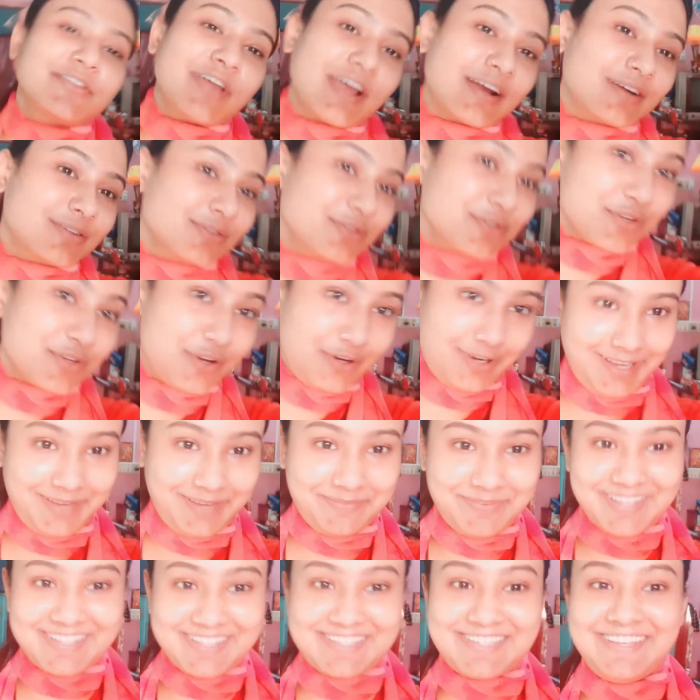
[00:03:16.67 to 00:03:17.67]
তো এখনও ছটাই
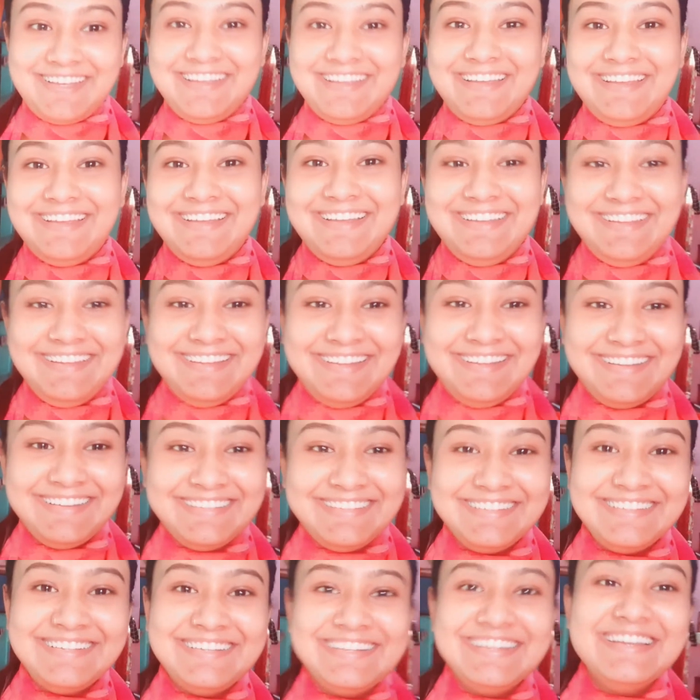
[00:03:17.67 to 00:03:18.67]
বাজে
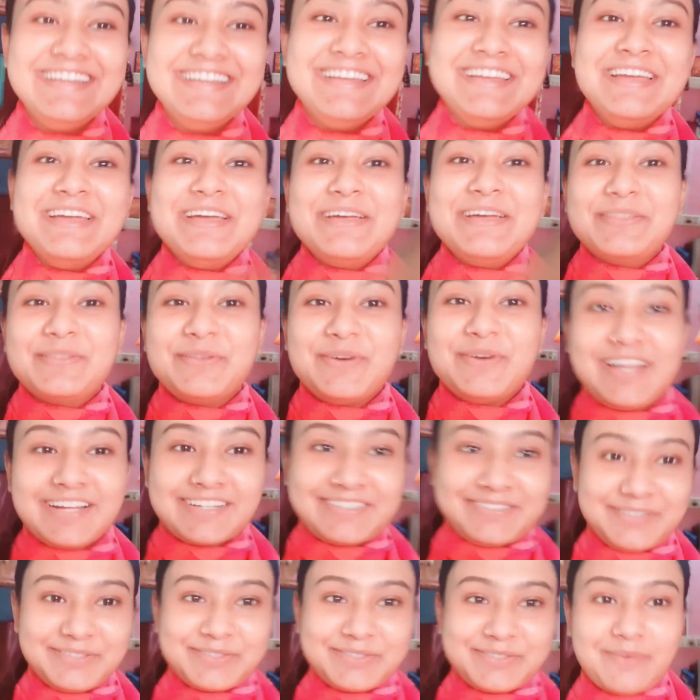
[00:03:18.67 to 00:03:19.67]
তো
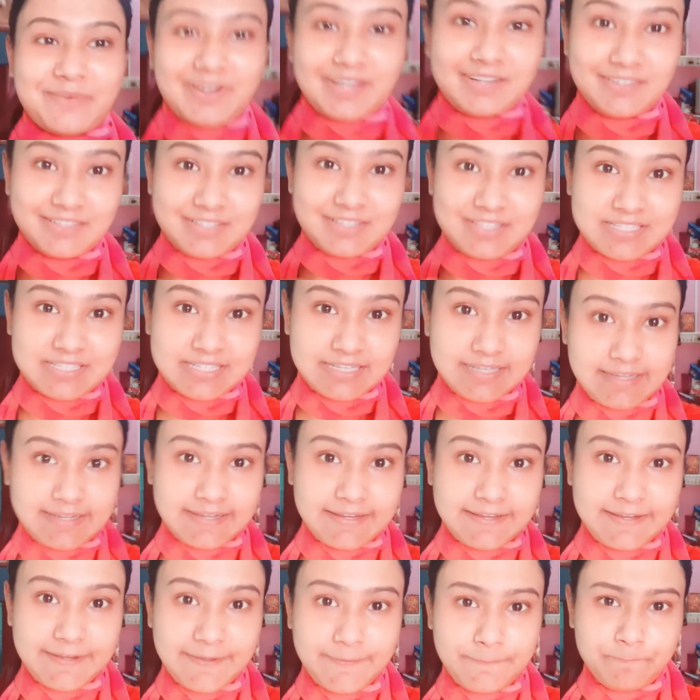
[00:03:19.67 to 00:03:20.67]
এখন সময় হচ্ছে
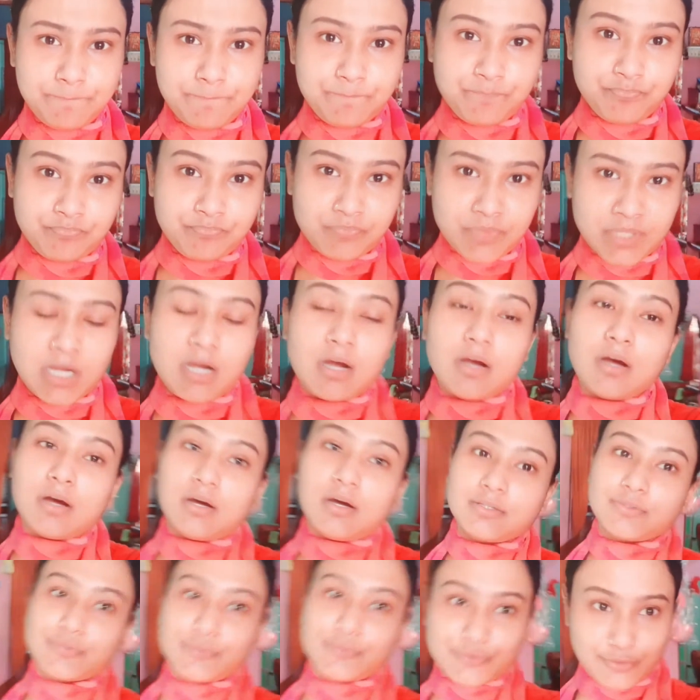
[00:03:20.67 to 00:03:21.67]

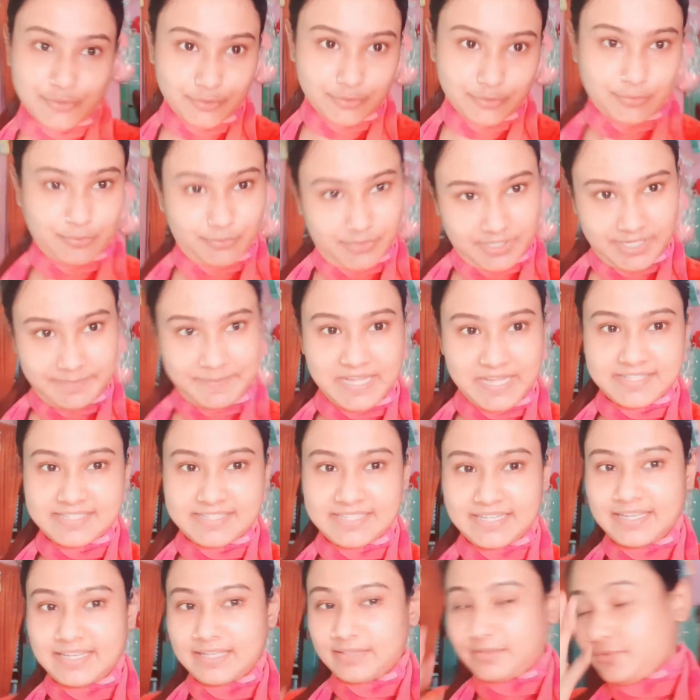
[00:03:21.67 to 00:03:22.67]
দুটো কুড়ি
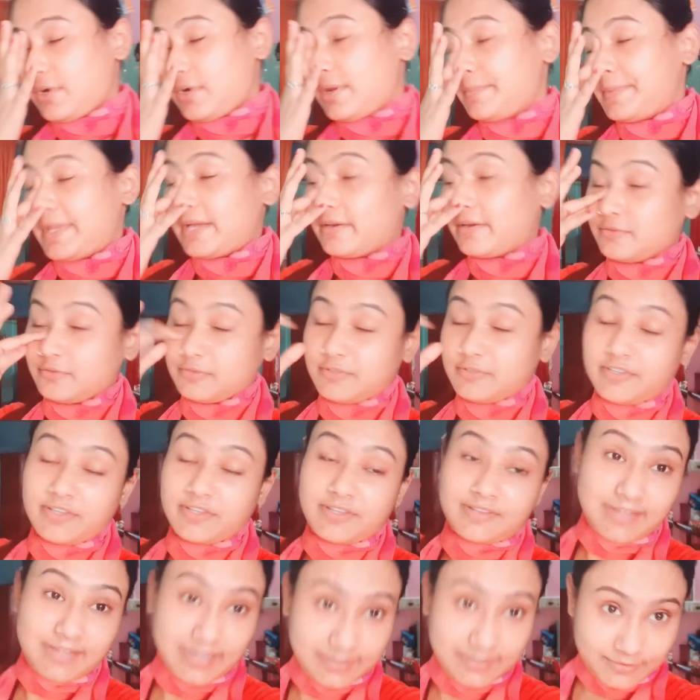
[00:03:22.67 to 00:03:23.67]
বাজে তো আমি এখন
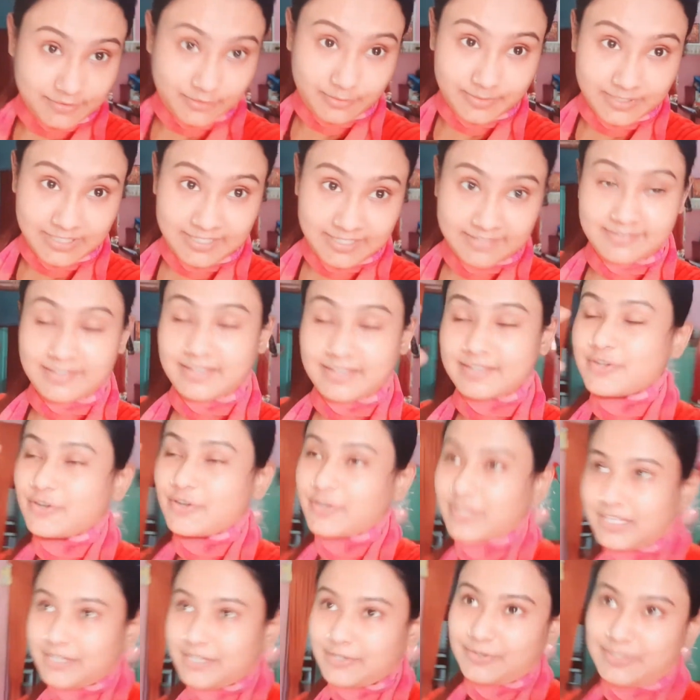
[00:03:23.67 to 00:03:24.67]
স্নান করবো না স্নান
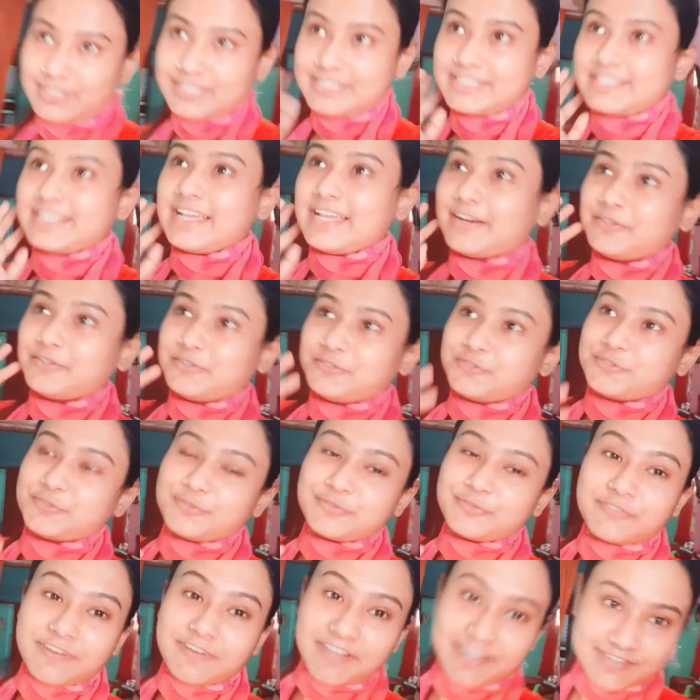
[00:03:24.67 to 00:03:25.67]
সকালে করেছি এখন শুধু
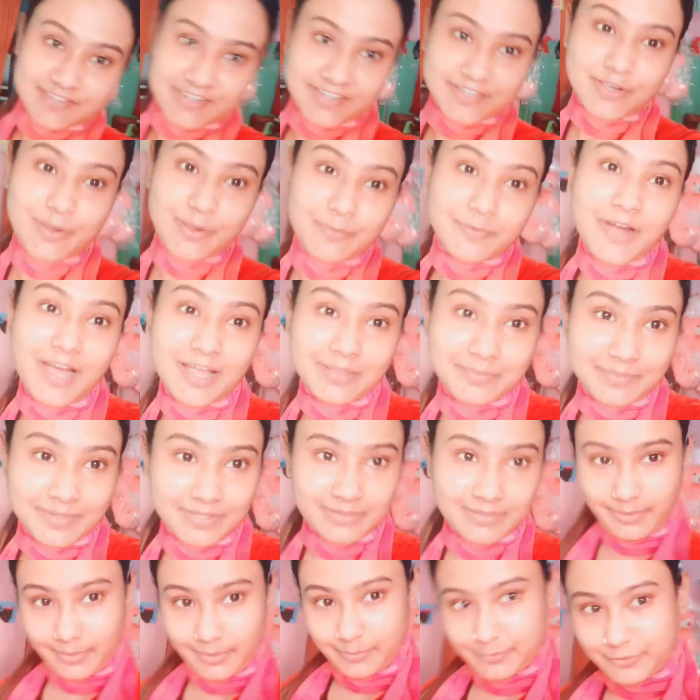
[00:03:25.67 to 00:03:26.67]
ফ্রেশ ট্রেশ হবো হাত পা
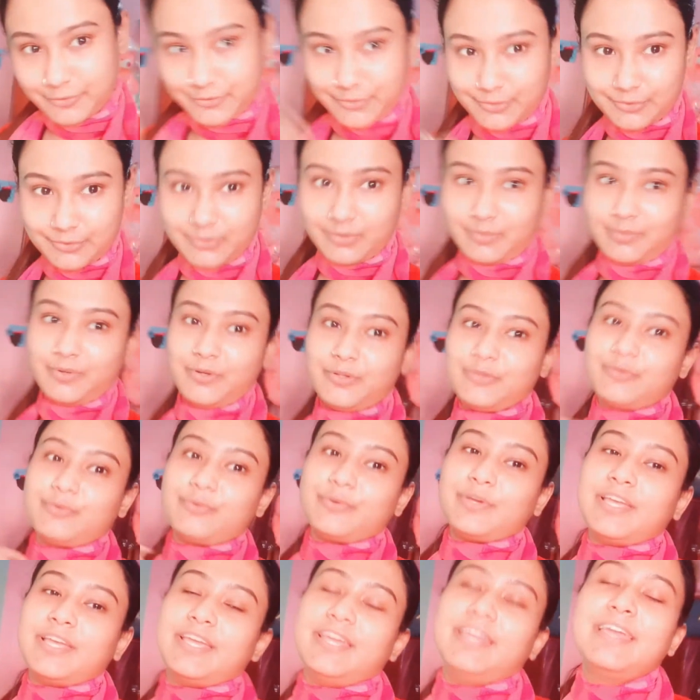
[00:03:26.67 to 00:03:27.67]
ধোবো মুখ টুক ধোবো ধুয়ে